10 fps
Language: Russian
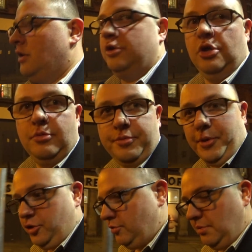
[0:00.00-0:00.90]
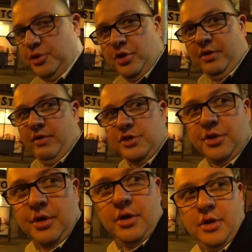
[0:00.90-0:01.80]
Что-нибудь придумаем, еще не вечер.
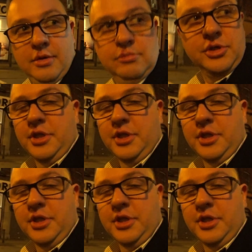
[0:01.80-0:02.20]
Может,